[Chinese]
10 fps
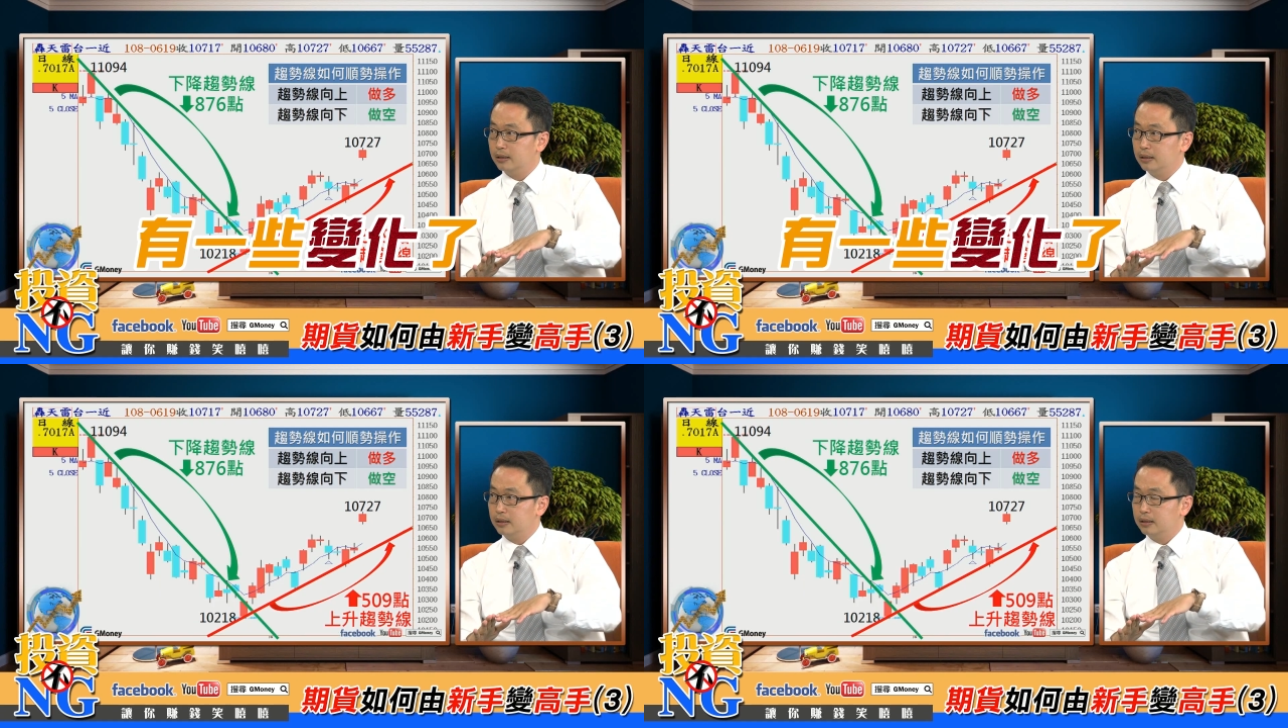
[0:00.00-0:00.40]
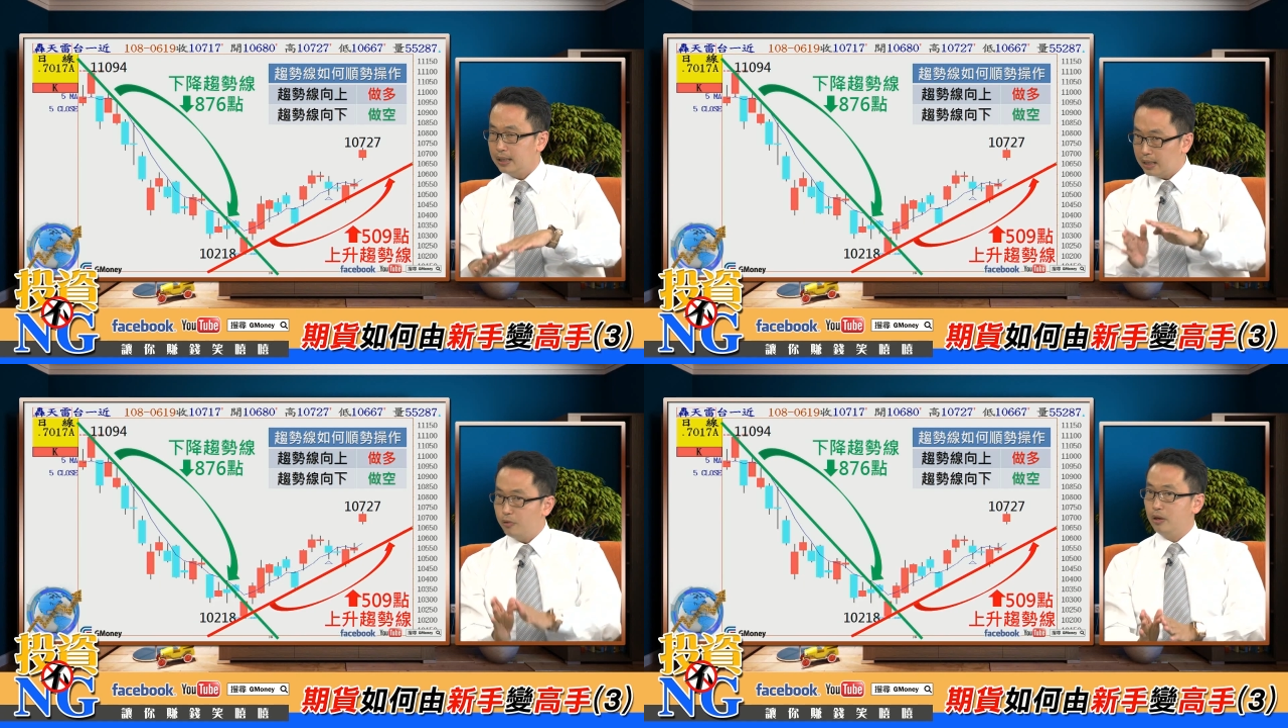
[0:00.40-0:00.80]
对，那
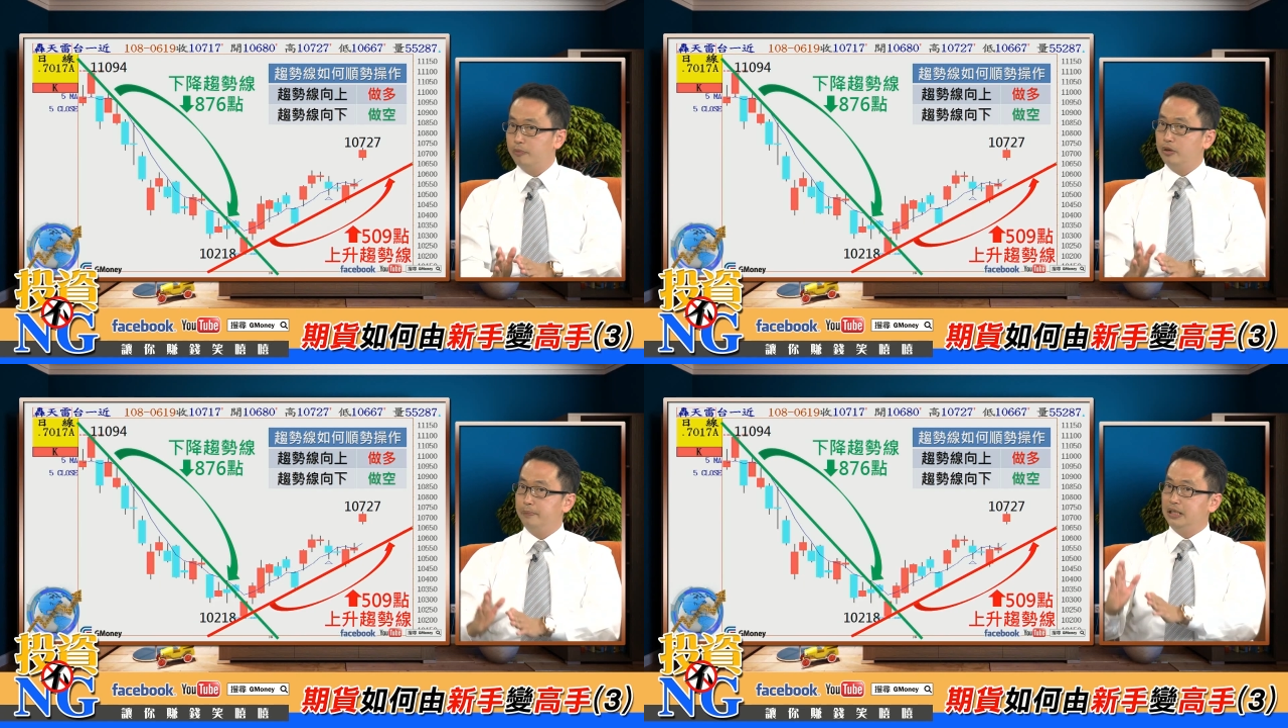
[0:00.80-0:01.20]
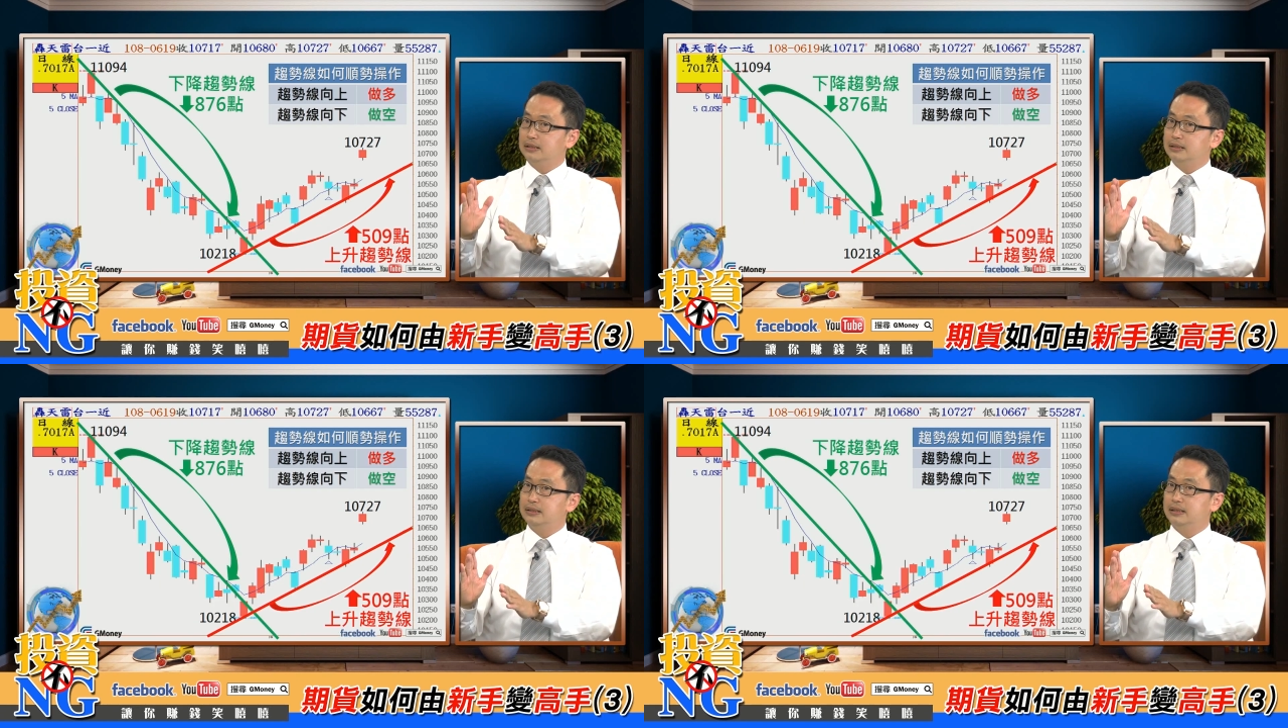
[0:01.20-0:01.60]
它会不会变
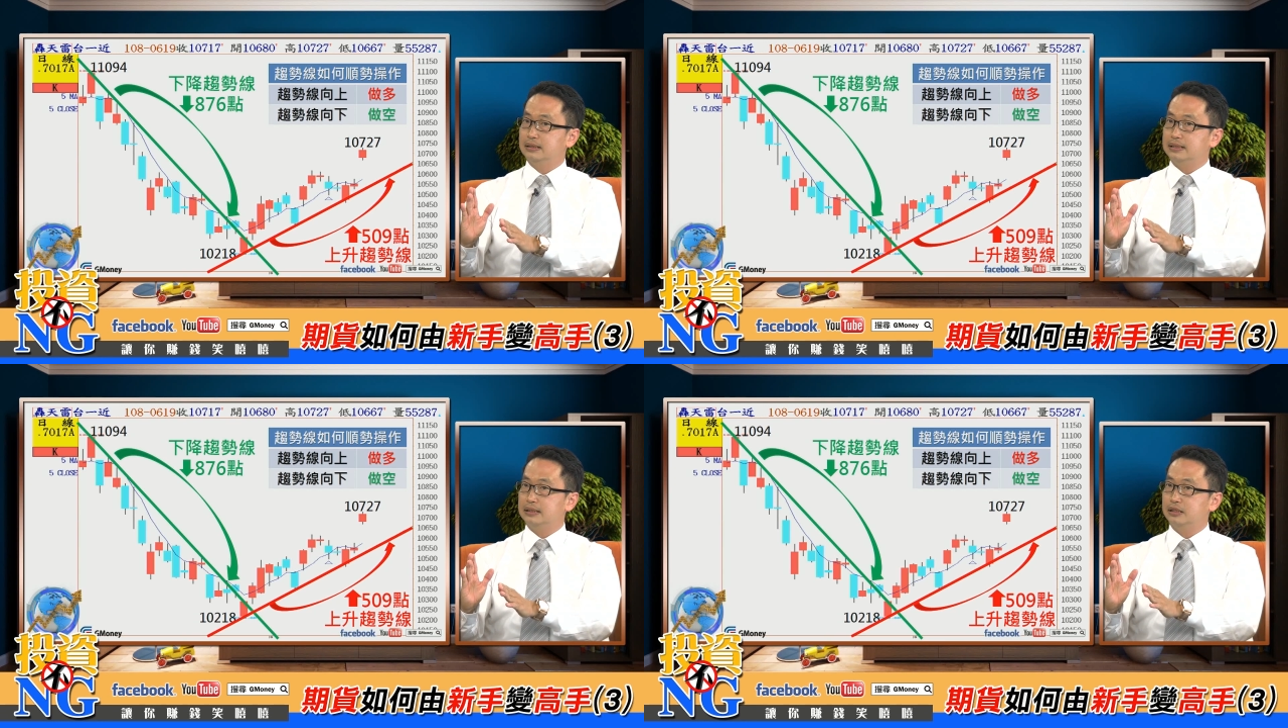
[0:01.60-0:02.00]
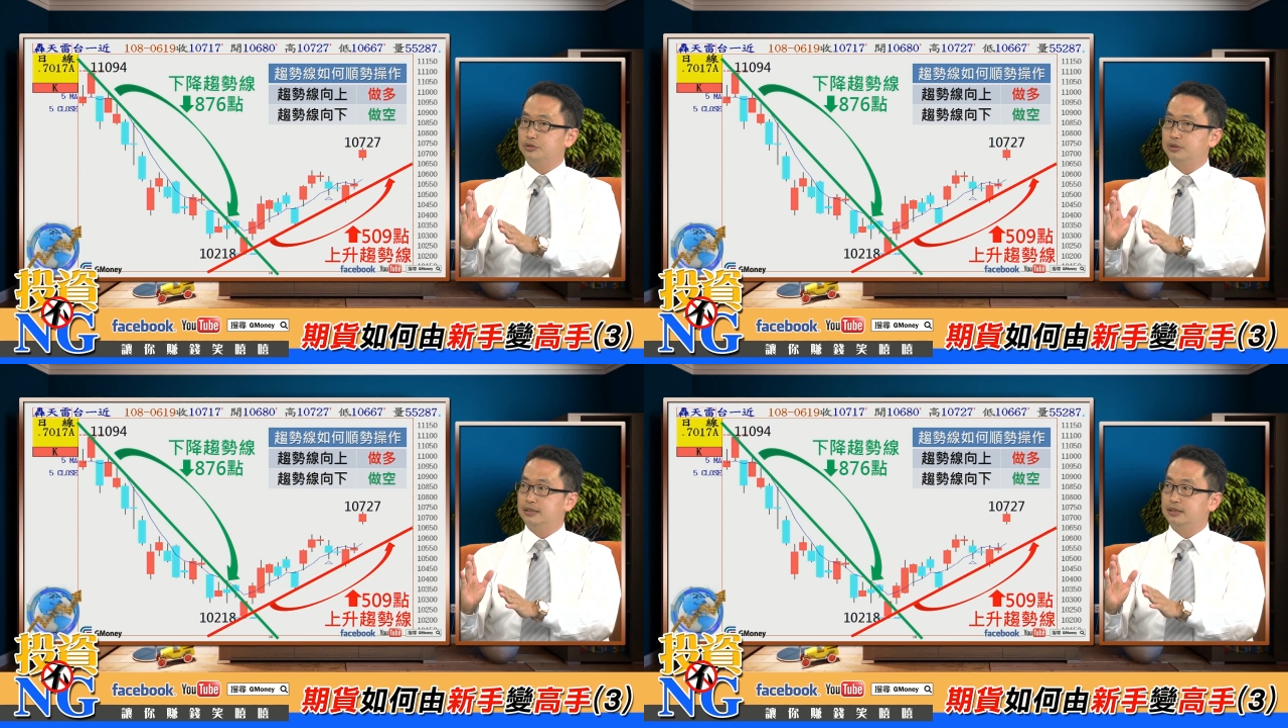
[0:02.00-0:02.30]
成是一个上升趋